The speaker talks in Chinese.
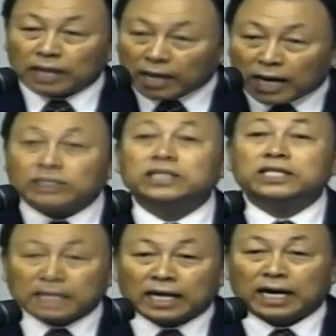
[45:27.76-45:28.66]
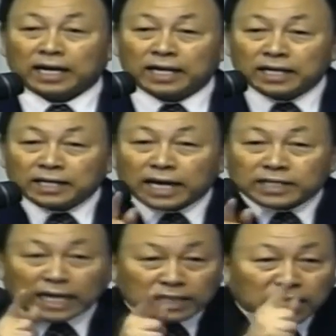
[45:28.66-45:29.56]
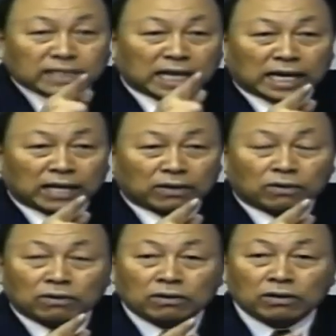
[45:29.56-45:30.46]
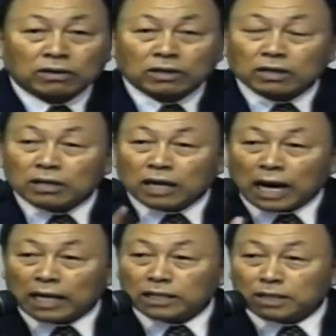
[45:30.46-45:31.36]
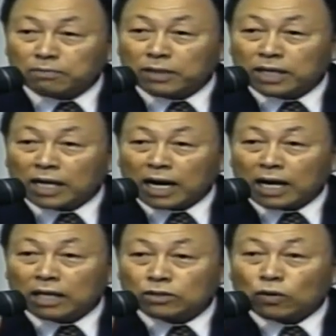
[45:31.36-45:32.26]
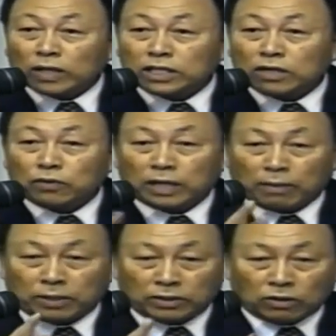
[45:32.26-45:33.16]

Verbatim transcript: 听了上帝的话语，获得了圣灵，我心里的恶消除了。